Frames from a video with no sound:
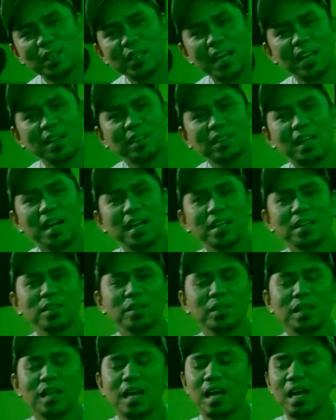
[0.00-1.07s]
Talo tayo
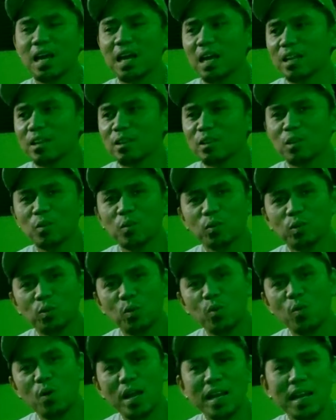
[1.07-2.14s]
doon. At uh,
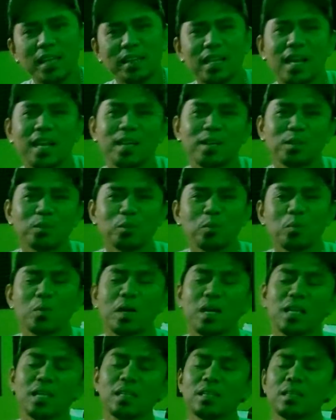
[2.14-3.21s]
2-1 na tayo,
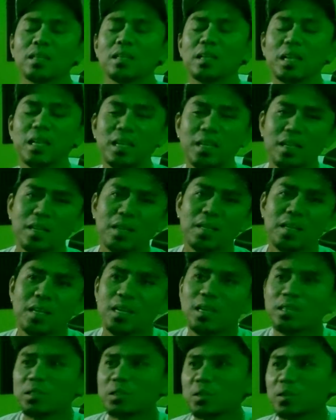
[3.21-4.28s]
2-1. Okay?
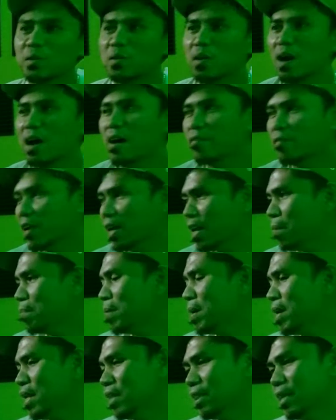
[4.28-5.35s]
So,
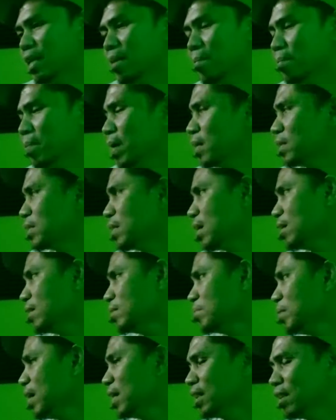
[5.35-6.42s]
availability ng pyesa,
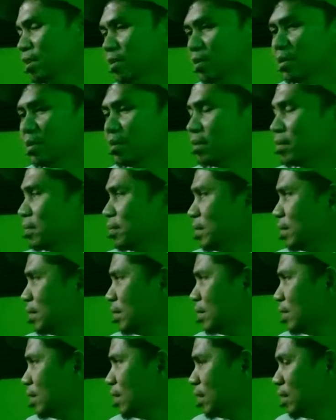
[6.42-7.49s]
pangatlo. Oh,
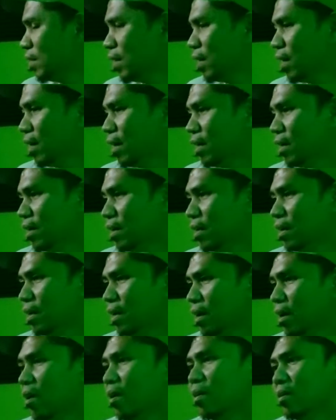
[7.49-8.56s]
depende sa brand.
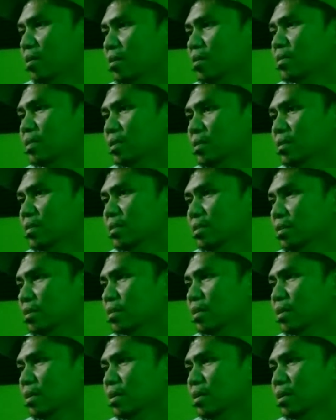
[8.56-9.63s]
Oo. Depende sa
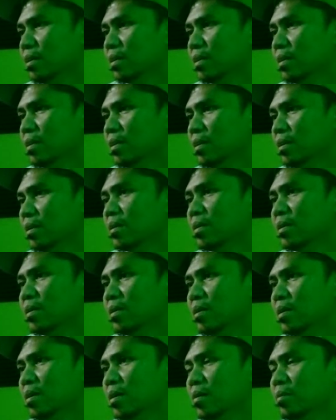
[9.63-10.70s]
brand.
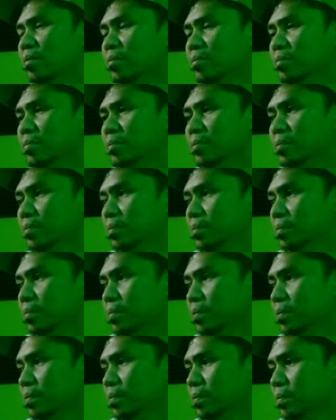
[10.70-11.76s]
Uh,
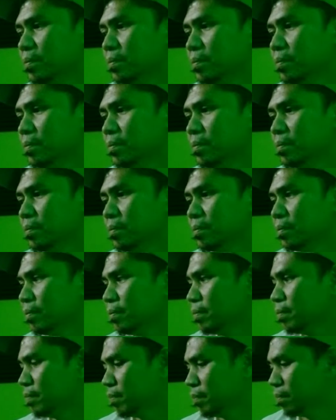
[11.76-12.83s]
usually kasi pag sa
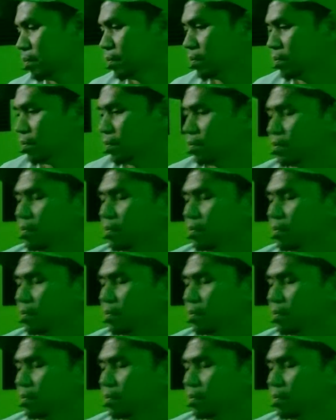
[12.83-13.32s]
motor,